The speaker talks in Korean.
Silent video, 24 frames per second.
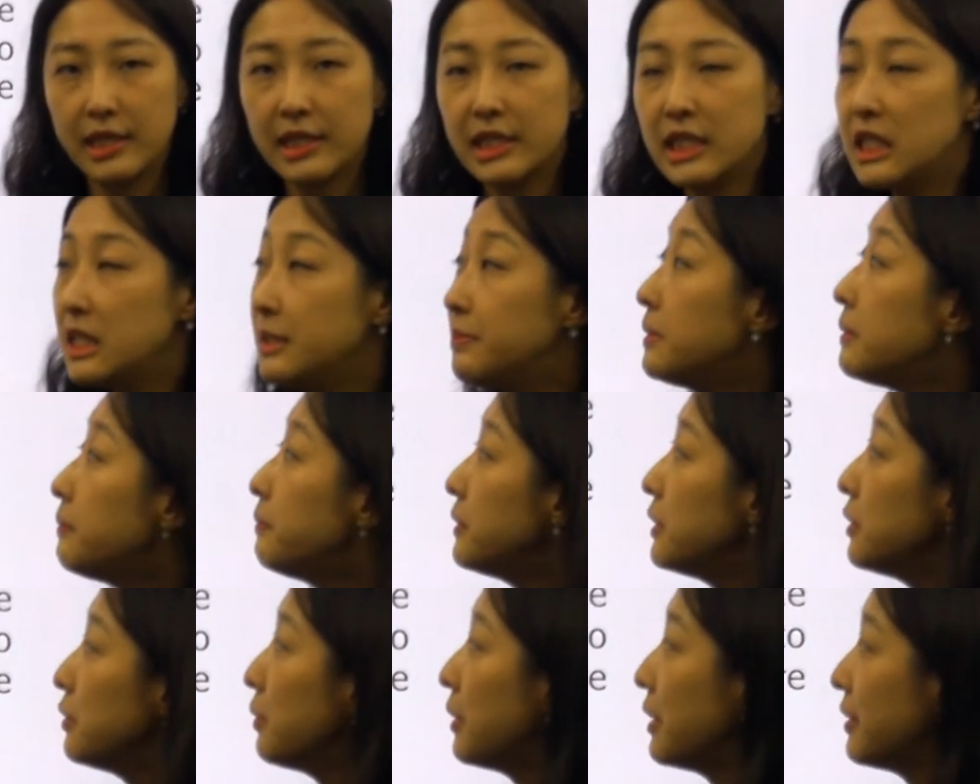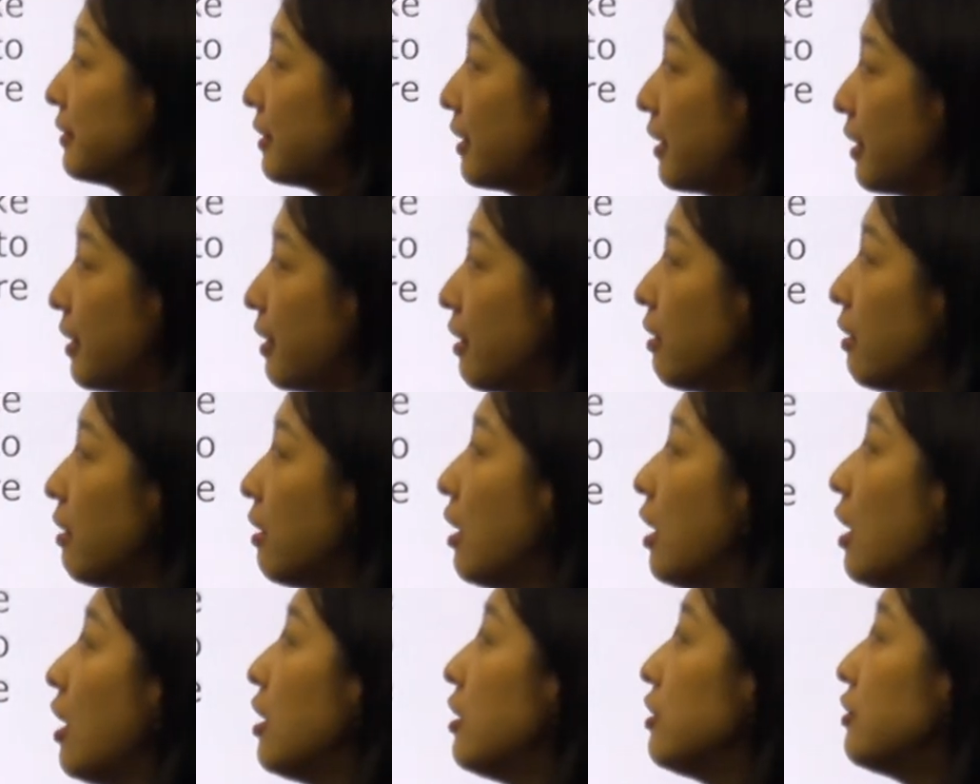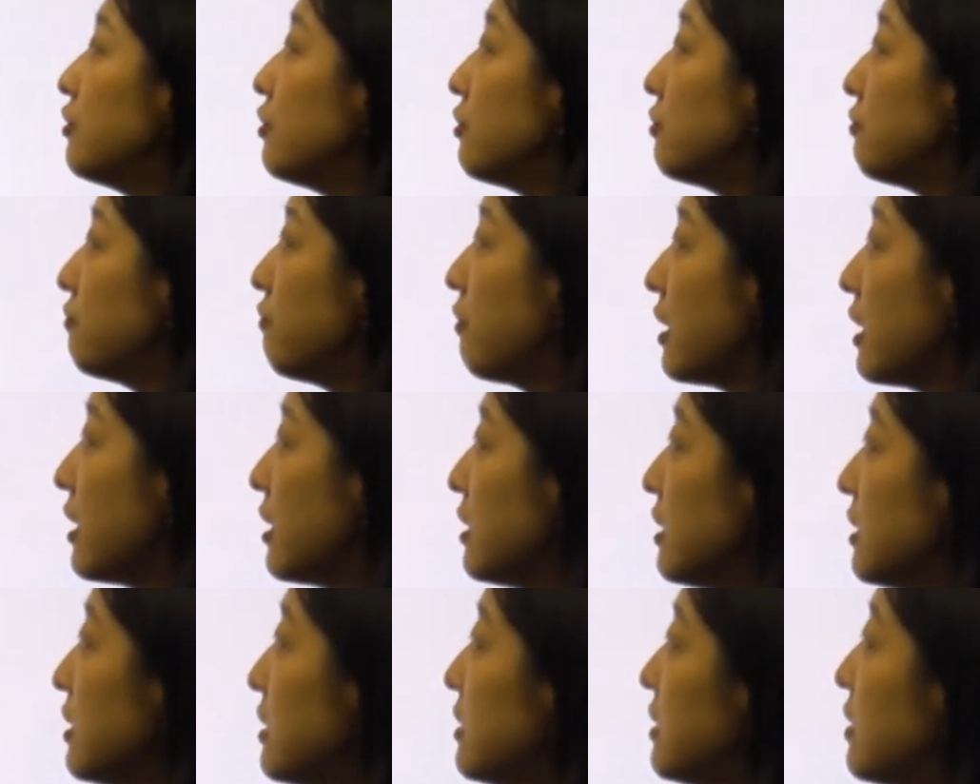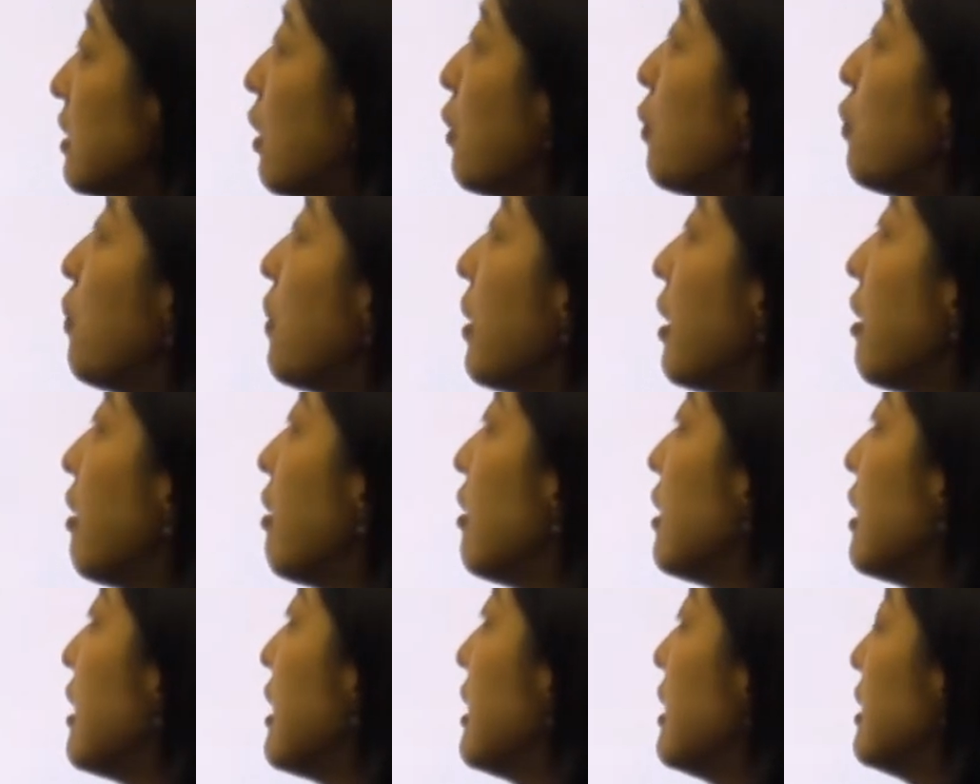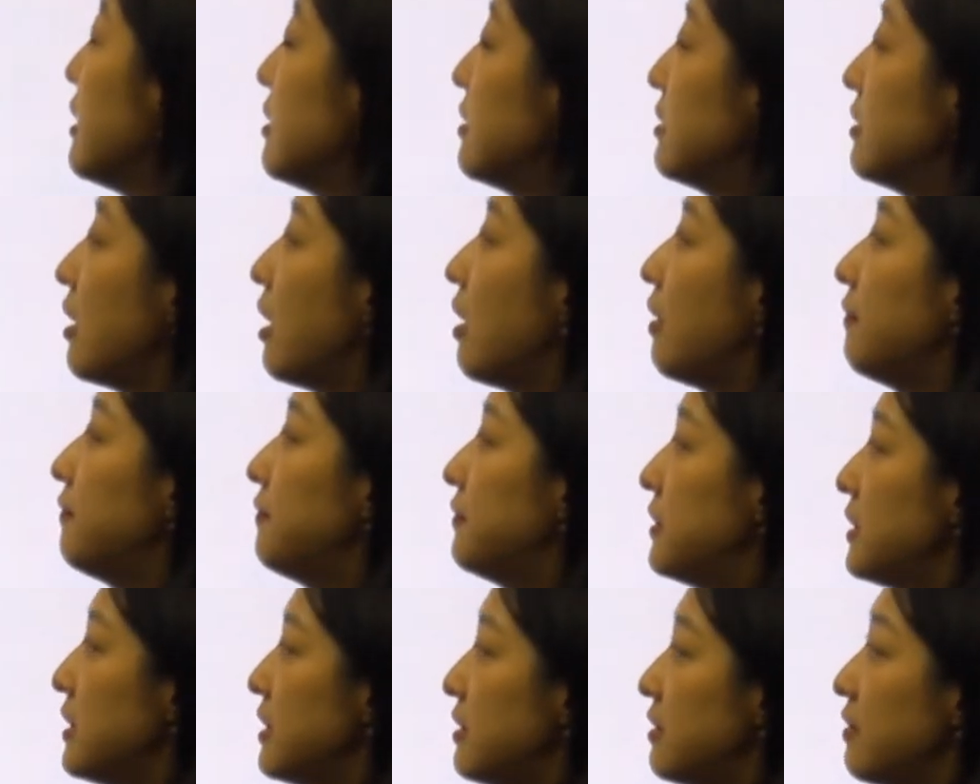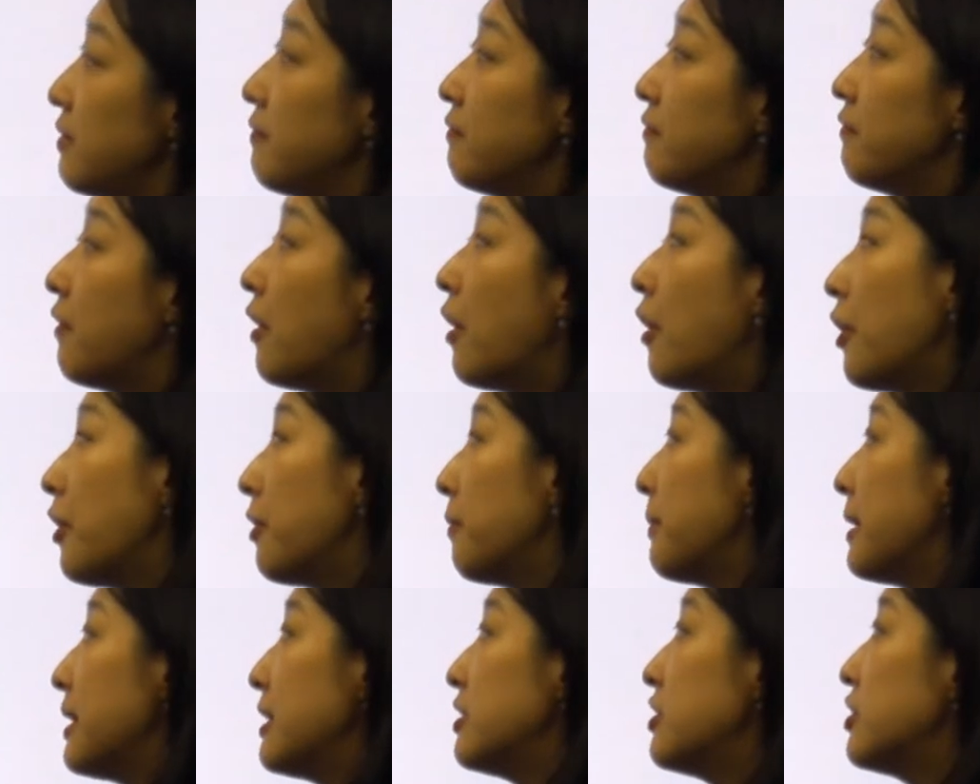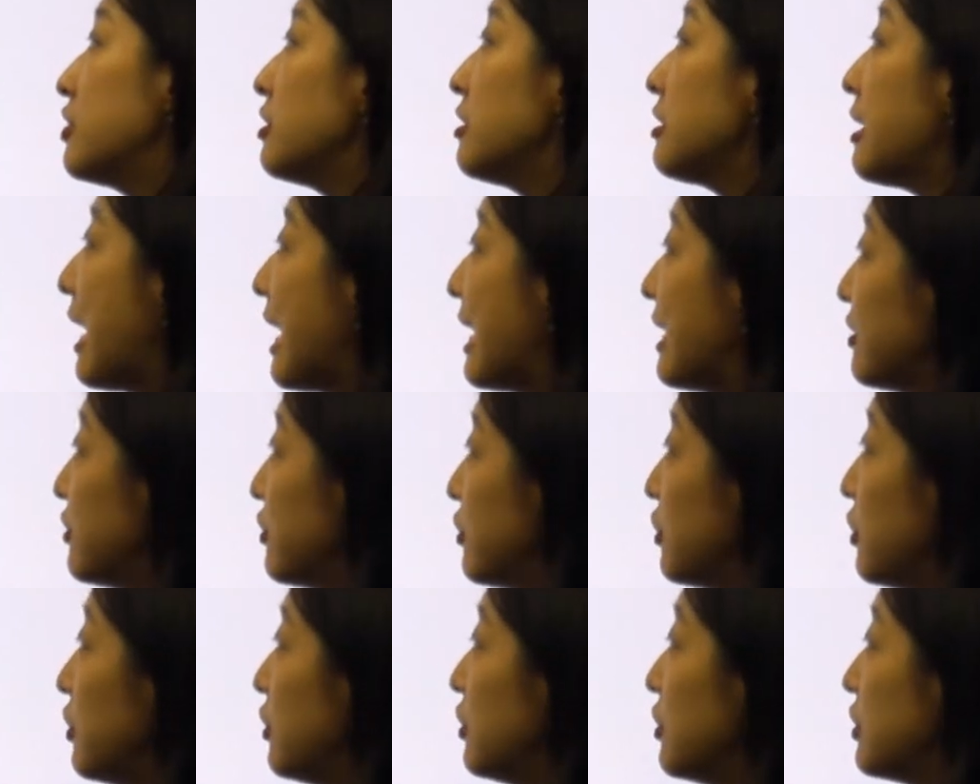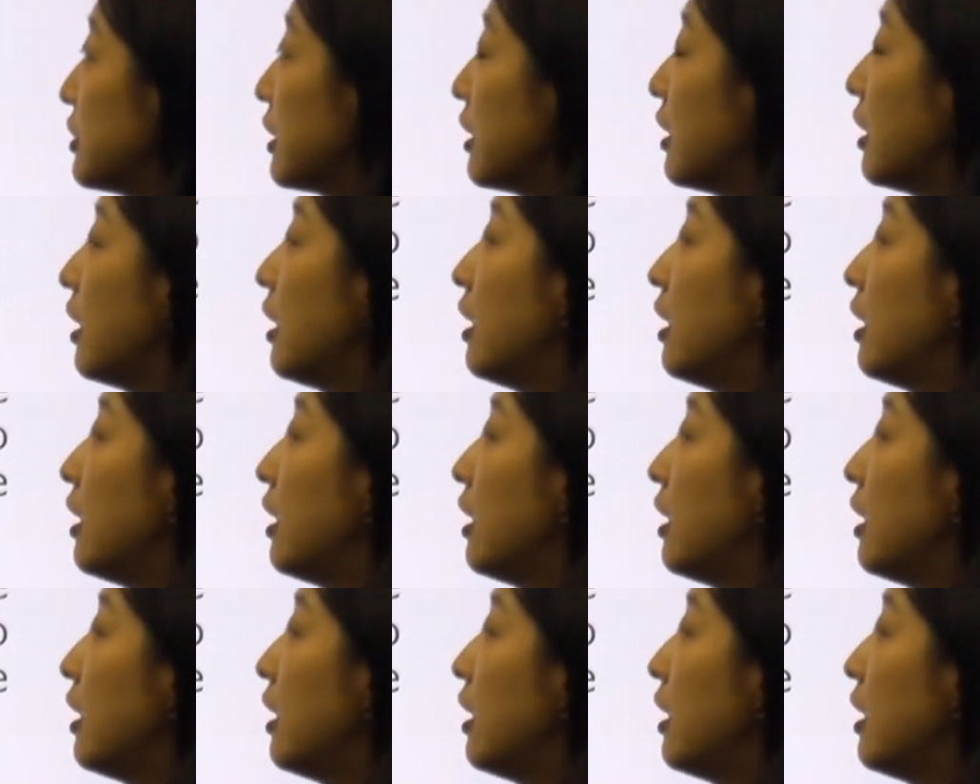집이 필요한데요. To raise awareness of this environmental hazard.